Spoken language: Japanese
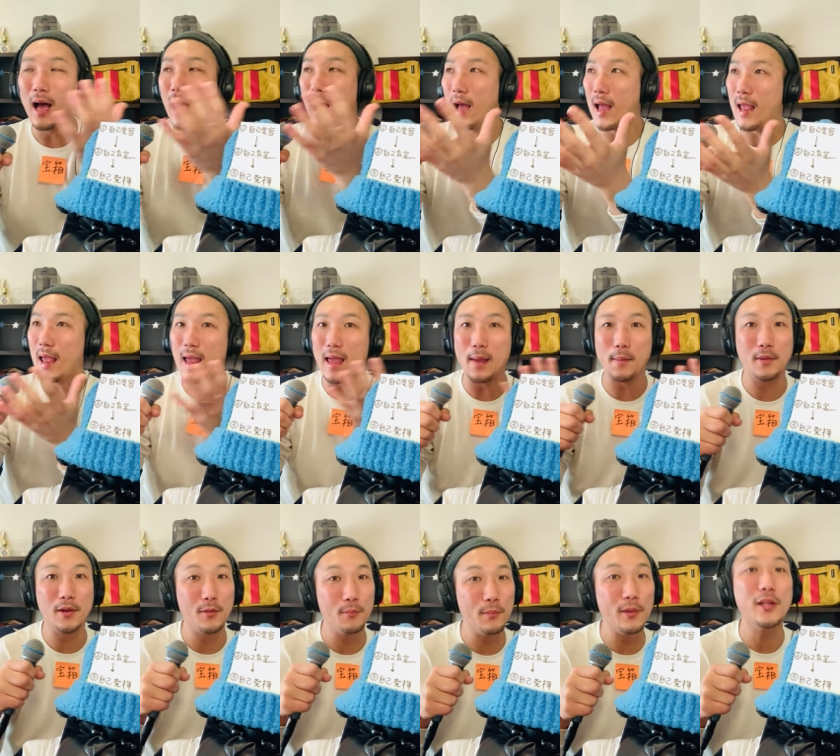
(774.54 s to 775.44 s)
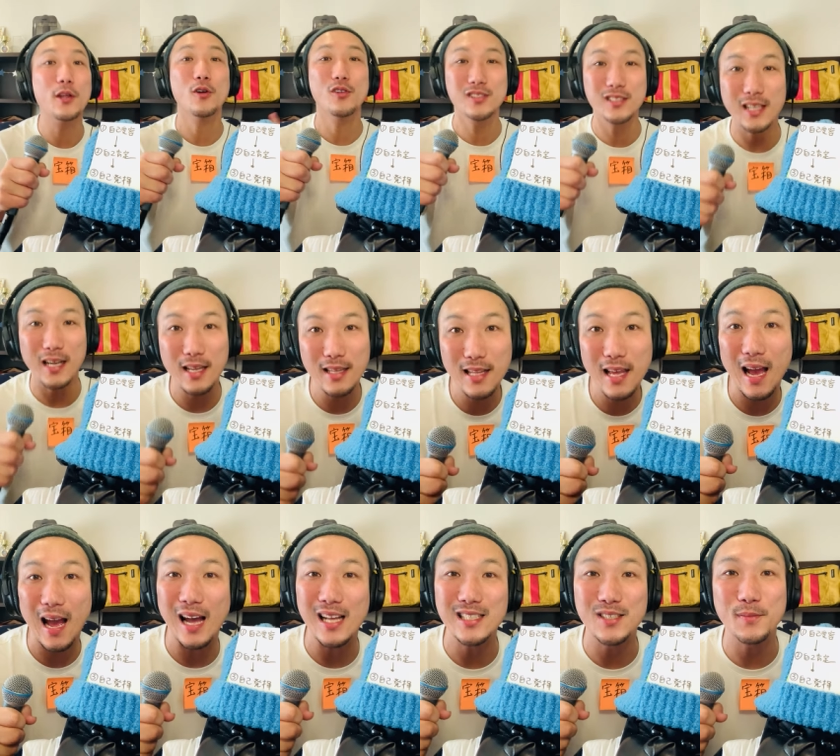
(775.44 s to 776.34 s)
魅了されて
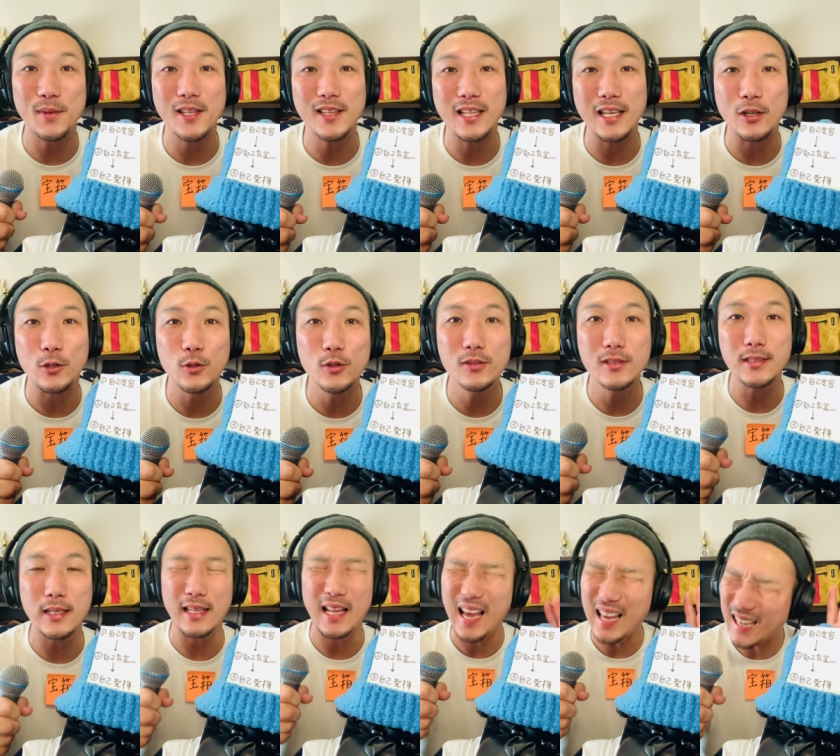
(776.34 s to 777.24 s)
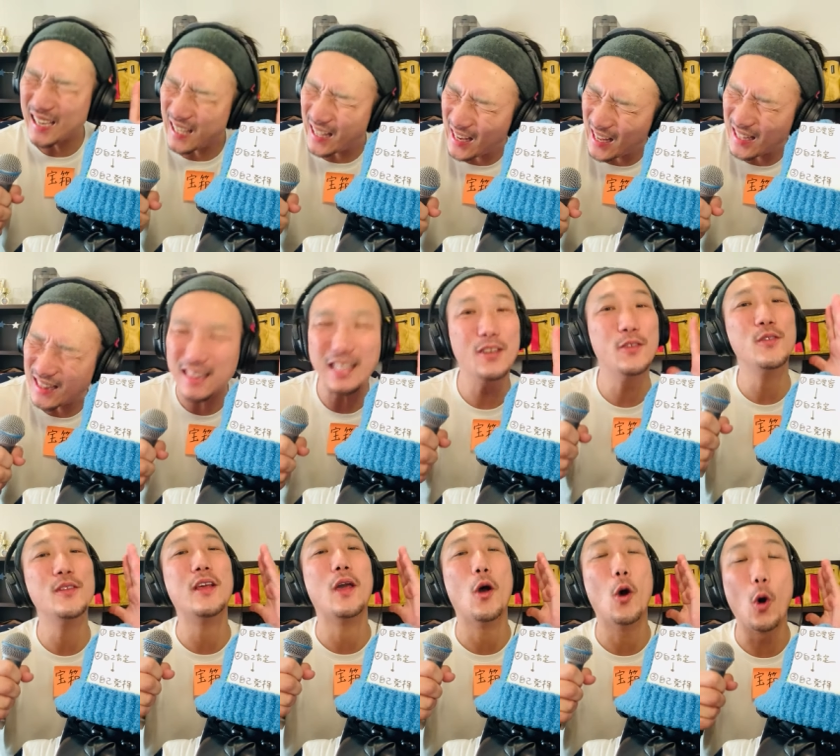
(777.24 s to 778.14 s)
集まってくるんじゃないかなっていうふう
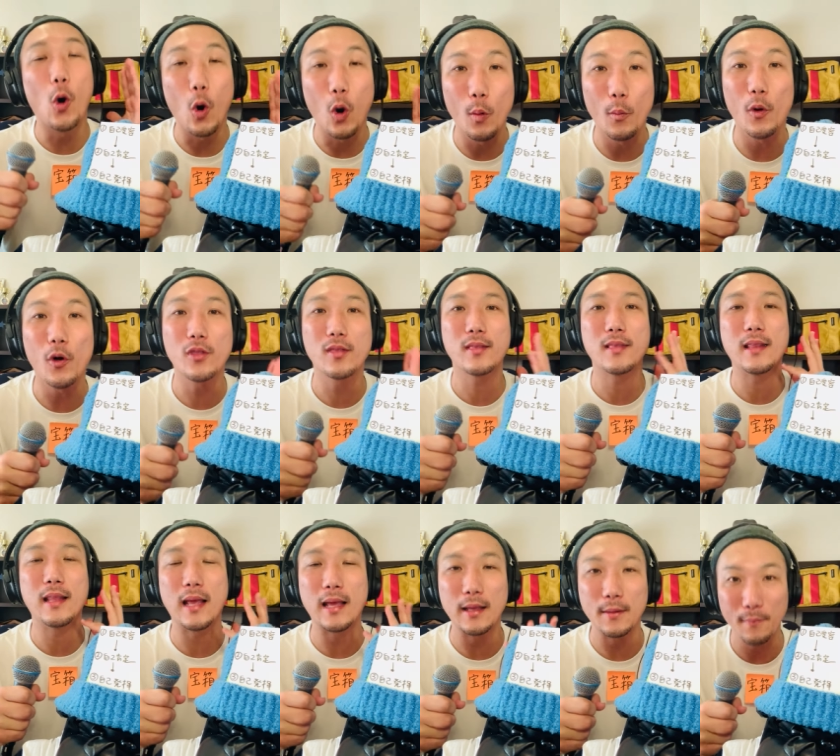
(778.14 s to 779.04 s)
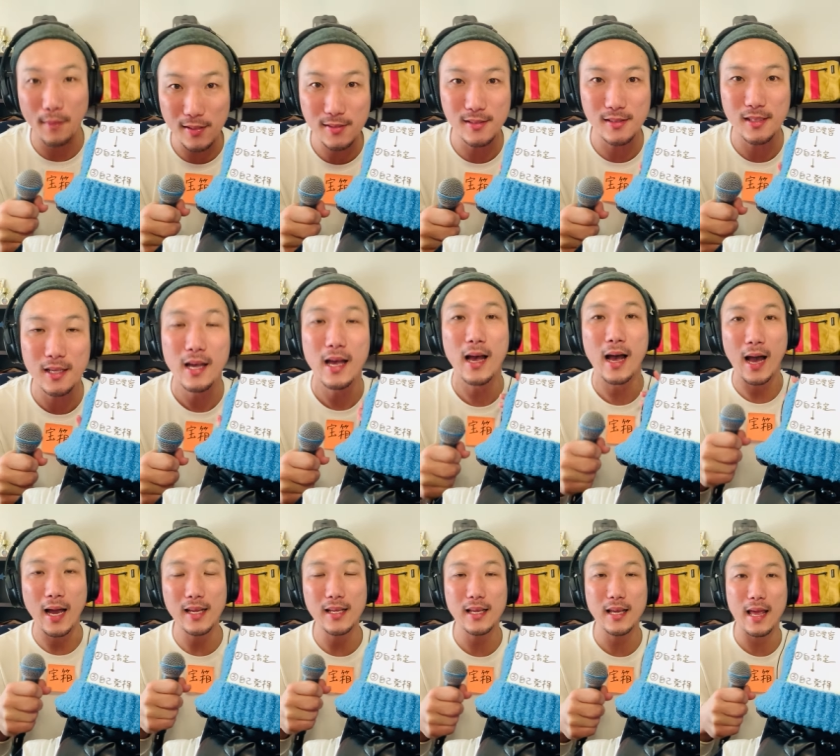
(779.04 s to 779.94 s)
に思っています。
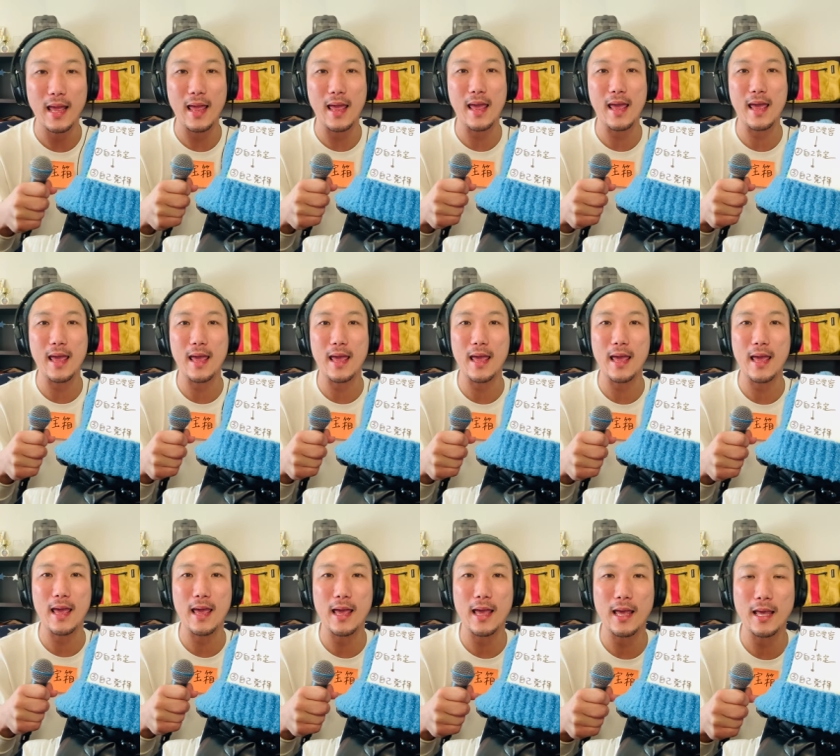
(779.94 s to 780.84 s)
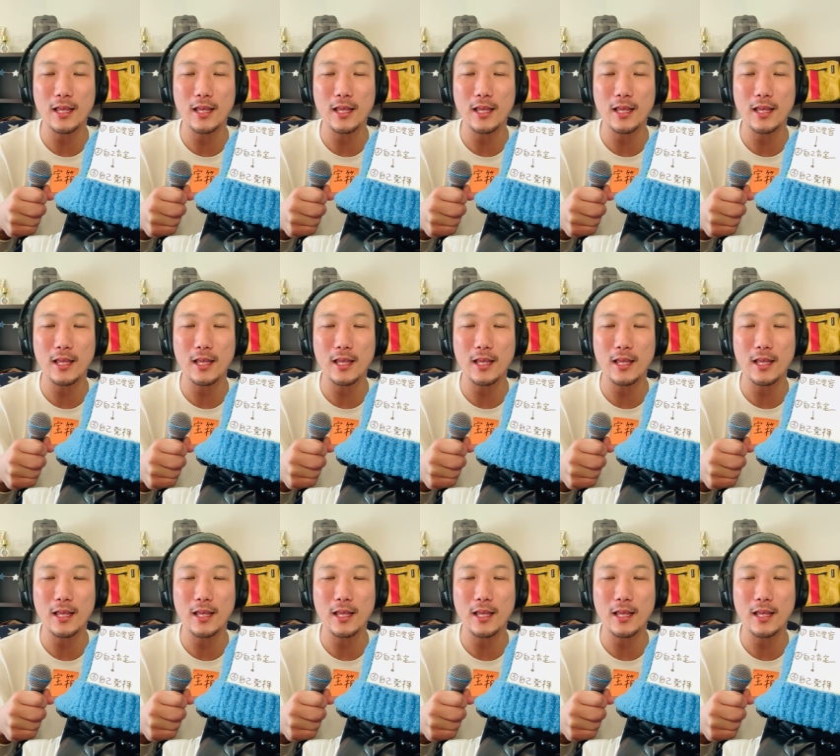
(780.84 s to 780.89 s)
はい、今日